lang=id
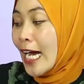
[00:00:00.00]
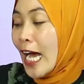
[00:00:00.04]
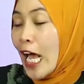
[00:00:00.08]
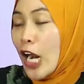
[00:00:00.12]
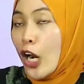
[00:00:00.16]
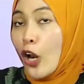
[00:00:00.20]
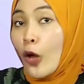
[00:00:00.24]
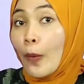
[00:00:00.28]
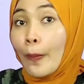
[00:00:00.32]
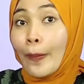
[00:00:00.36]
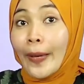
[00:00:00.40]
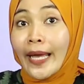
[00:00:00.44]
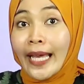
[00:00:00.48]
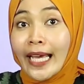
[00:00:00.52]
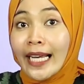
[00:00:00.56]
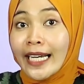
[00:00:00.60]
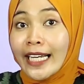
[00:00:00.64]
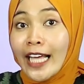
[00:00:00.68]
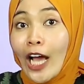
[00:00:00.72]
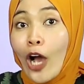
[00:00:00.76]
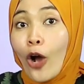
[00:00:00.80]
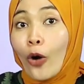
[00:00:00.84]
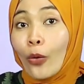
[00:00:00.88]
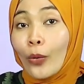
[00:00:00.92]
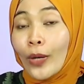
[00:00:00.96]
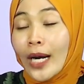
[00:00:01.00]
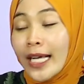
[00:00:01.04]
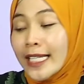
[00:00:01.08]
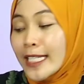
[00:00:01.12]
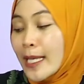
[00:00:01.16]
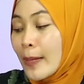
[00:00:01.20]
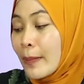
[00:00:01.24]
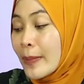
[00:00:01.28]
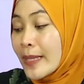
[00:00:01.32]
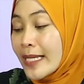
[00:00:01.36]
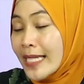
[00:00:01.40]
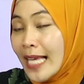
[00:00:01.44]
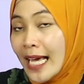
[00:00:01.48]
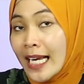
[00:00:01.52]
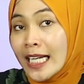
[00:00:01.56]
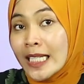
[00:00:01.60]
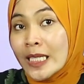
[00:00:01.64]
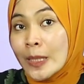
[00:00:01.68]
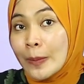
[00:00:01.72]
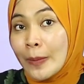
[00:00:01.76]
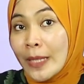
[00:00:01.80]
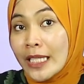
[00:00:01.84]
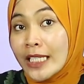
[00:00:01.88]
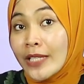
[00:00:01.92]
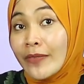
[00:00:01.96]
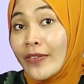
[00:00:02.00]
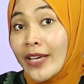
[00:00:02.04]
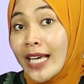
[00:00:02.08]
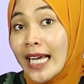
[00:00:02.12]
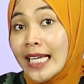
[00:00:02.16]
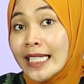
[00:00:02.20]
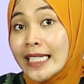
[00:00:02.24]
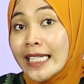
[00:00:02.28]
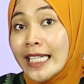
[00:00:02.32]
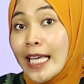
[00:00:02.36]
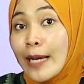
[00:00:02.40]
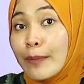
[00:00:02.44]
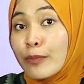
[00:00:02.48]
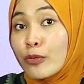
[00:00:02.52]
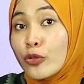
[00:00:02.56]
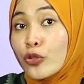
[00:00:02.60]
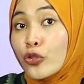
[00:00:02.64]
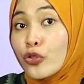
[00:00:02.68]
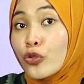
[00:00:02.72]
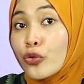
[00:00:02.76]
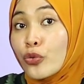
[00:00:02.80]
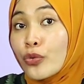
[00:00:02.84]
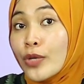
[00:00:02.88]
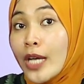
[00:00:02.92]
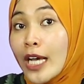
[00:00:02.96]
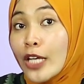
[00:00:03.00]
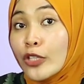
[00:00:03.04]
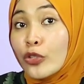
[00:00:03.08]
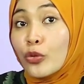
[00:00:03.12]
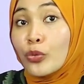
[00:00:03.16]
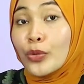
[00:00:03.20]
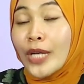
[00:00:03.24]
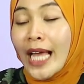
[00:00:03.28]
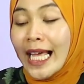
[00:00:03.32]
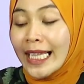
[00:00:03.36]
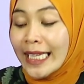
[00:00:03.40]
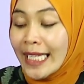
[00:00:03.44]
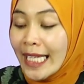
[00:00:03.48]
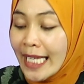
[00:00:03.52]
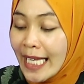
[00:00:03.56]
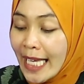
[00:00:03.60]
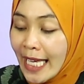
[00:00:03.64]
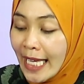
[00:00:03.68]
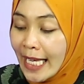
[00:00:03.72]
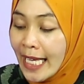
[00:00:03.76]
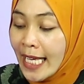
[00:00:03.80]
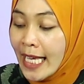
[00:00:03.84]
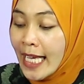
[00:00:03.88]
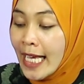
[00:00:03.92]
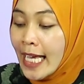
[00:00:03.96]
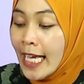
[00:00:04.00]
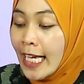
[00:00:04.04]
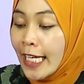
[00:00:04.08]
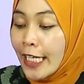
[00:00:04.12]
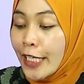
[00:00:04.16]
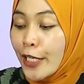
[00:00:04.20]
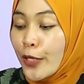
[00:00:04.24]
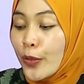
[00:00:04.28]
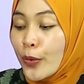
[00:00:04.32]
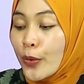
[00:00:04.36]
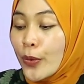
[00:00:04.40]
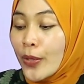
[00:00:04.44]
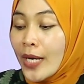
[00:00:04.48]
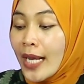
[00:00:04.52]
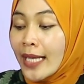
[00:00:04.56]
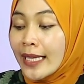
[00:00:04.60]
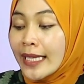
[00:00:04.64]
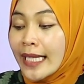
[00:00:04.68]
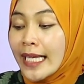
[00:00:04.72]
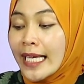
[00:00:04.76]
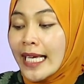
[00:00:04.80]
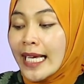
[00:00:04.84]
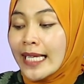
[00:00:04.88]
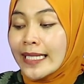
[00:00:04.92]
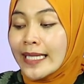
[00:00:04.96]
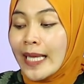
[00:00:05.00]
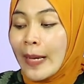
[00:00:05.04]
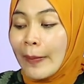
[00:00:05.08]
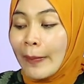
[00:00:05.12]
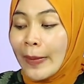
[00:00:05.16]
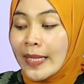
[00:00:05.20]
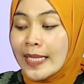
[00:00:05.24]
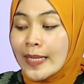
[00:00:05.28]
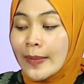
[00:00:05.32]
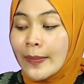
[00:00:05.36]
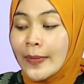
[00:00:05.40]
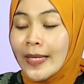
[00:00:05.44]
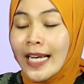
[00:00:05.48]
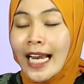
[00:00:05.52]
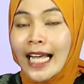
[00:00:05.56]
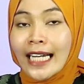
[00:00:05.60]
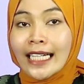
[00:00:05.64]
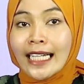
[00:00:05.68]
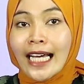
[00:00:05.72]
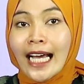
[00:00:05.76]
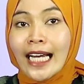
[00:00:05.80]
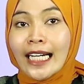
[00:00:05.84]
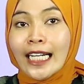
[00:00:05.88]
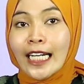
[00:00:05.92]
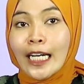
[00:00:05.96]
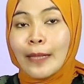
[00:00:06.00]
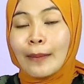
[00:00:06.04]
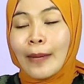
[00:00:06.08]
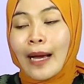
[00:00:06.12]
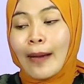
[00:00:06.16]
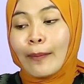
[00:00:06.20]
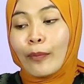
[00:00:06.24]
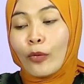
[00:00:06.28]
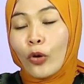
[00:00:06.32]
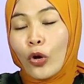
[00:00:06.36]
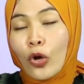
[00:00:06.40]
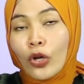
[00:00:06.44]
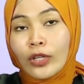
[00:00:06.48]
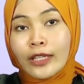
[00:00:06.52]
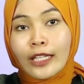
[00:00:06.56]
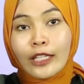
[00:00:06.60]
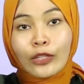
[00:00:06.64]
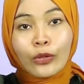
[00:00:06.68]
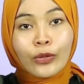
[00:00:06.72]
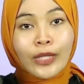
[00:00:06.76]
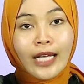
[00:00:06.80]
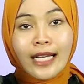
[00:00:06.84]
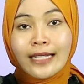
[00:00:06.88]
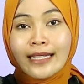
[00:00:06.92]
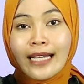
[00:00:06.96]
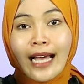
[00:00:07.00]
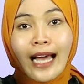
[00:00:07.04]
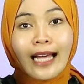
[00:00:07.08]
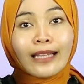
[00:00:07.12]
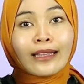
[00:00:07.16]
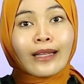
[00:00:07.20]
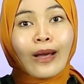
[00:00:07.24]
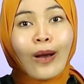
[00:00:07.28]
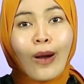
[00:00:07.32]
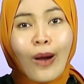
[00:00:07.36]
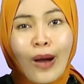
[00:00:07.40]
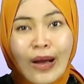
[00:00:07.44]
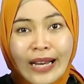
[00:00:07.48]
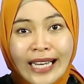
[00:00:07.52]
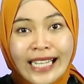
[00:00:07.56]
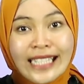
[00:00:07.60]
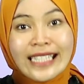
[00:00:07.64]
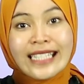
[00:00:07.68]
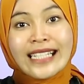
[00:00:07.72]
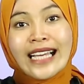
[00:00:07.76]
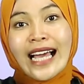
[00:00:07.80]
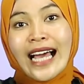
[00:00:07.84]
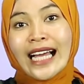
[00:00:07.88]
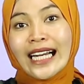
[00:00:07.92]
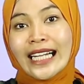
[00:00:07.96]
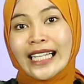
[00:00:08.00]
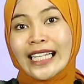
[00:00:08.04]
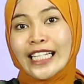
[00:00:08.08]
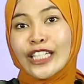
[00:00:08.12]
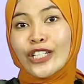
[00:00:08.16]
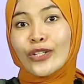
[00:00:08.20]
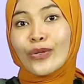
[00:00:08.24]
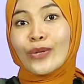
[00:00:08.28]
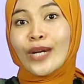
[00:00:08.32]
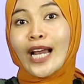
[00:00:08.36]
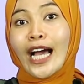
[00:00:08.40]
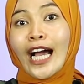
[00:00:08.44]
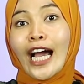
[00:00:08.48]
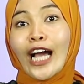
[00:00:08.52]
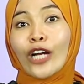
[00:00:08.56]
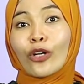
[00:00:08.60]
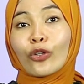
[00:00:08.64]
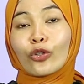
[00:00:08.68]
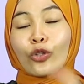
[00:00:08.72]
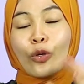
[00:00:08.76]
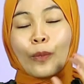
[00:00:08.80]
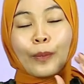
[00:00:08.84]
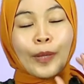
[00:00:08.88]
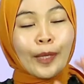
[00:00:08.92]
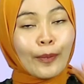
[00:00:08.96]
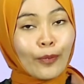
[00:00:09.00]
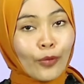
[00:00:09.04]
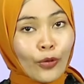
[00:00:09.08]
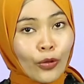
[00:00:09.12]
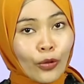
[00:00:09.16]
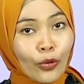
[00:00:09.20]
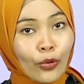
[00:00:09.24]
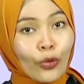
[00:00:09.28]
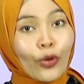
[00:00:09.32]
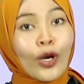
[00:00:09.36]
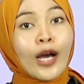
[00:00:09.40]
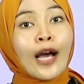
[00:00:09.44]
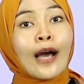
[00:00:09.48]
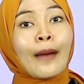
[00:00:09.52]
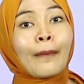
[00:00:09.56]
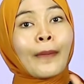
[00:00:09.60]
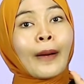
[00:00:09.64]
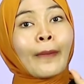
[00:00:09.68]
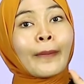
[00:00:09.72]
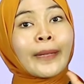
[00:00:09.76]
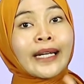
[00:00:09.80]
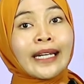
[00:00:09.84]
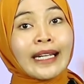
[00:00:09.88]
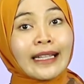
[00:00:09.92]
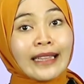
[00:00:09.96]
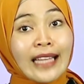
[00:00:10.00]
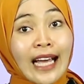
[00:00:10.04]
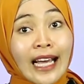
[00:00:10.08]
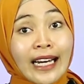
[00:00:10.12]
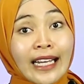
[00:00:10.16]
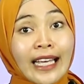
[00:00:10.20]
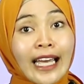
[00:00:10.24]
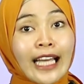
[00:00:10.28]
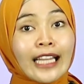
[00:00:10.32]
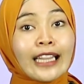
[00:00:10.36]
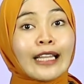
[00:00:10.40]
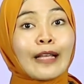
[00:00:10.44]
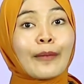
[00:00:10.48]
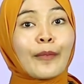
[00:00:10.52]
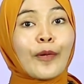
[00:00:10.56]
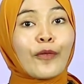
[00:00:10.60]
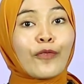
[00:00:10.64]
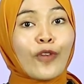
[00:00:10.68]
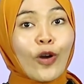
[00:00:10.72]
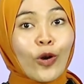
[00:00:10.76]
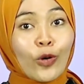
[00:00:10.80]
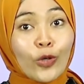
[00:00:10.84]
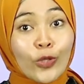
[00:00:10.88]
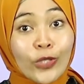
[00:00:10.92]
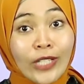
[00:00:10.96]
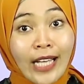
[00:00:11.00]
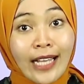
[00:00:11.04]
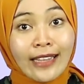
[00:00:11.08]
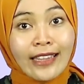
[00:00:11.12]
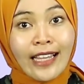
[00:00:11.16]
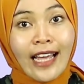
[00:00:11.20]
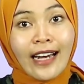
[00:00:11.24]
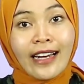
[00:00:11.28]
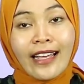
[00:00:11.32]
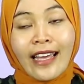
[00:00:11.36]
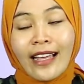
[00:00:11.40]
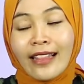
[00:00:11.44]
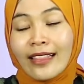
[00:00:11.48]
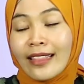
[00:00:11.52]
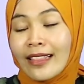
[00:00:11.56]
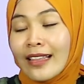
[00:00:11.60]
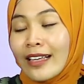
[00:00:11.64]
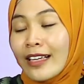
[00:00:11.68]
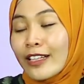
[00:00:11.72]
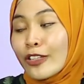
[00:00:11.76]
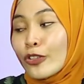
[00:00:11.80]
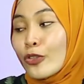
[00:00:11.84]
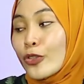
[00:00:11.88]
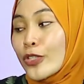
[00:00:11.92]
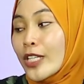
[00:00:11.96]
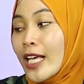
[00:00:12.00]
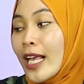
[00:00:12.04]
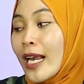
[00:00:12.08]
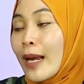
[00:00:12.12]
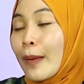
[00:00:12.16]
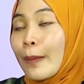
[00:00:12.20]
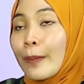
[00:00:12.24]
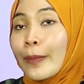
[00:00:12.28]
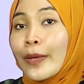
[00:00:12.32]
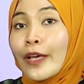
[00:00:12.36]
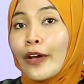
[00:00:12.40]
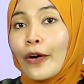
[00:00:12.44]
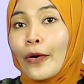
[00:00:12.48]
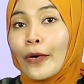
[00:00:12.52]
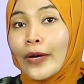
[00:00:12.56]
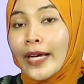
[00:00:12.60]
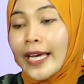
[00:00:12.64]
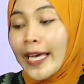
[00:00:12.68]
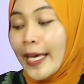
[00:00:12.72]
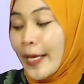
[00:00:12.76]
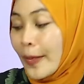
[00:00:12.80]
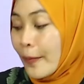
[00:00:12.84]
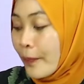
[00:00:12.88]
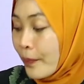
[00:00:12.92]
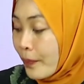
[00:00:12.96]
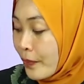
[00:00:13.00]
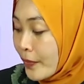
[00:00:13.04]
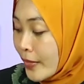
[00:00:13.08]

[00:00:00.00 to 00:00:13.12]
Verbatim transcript: kalau pengen yang ukurannya besar, spesifikasinya pun juga sudah tinggi. Ini ukuran 3 sampai 9 kali 50 tentunya sangat oke okay sekali digunakan untuk berburu, membidik target, memfokuskan target tentunya lebih oke. Okay.